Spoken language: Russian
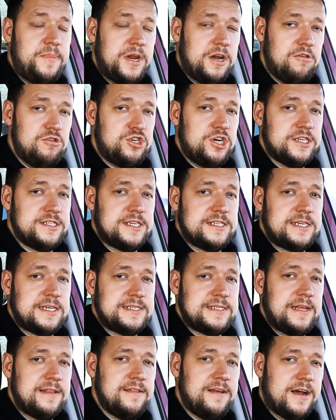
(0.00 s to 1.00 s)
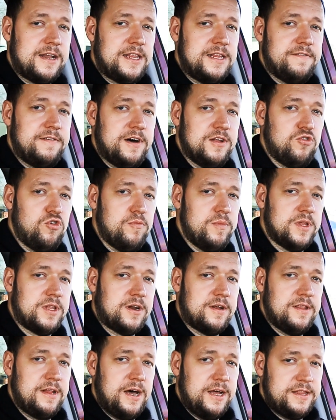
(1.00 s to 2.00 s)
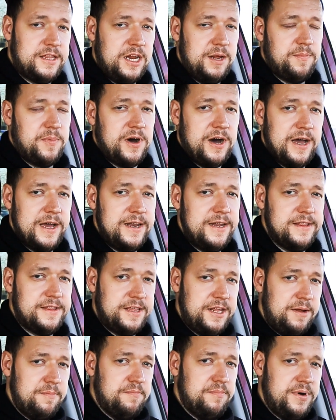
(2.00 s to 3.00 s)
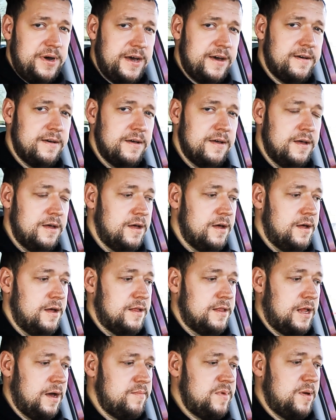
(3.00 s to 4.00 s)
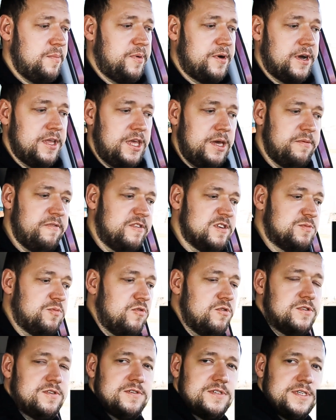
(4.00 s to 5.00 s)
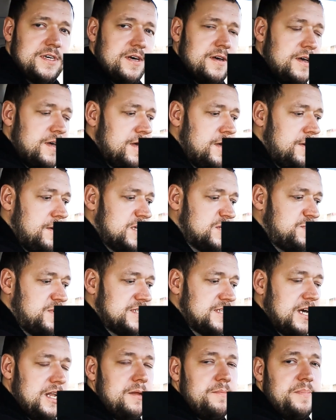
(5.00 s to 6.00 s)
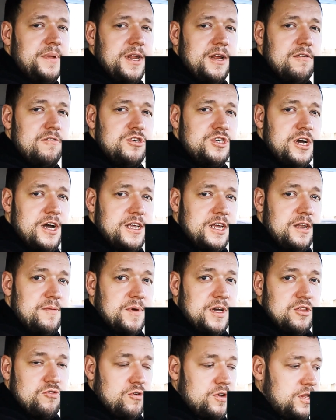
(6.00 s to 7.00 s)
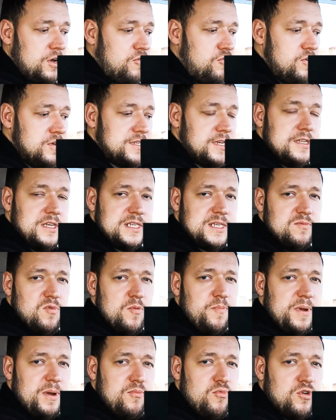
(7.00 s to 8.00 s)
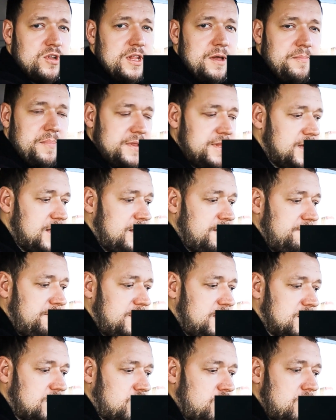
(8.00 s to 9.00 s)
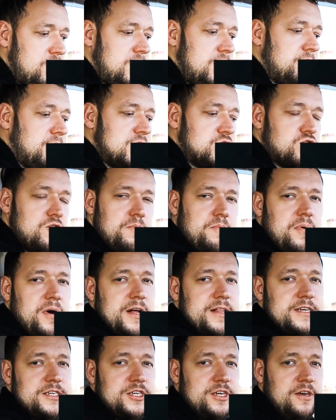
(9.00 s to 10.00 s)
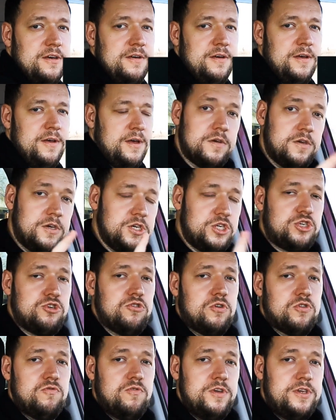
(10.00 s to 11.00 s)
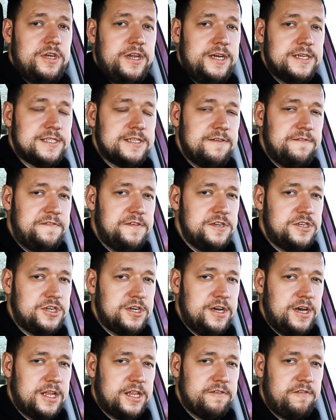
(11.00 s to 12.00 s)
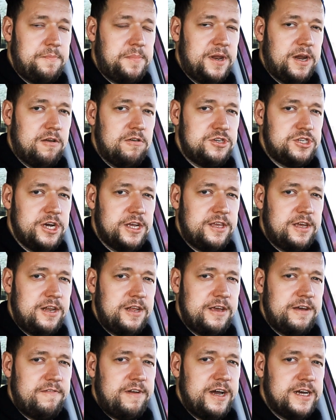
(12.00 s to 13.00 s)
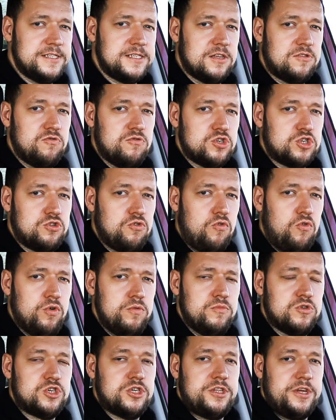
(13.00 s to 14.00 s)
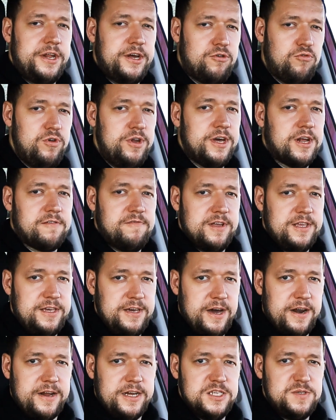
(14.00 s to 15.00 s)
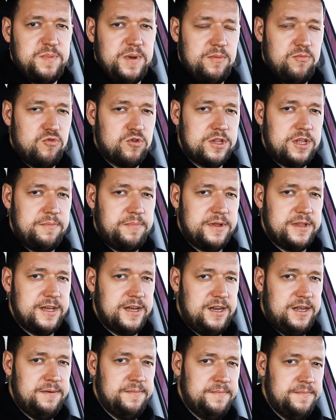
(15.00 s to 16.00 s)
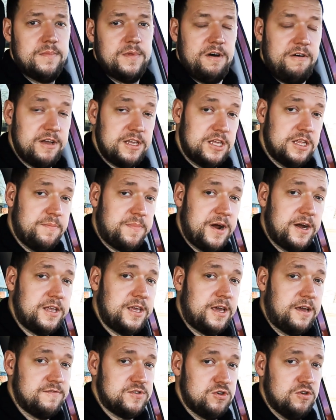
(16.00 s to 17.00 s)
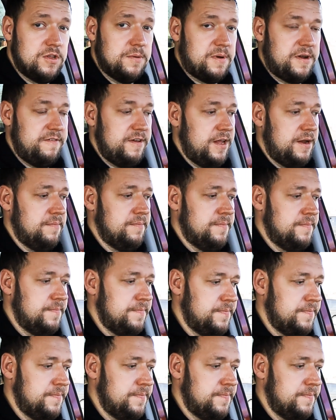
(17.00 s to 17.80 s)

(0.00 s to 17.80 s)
переключаться со стандартного одометра на Trip-A или Trip-B, нам необходимо воспользоваться специальным переключателем, который находится на самой приборной панели в виде такой небольшой палочки. Еще одной интересной фичей этого переключателя является то, что он может регулировать яркость приборной панели. Давайте на практике все это проверим.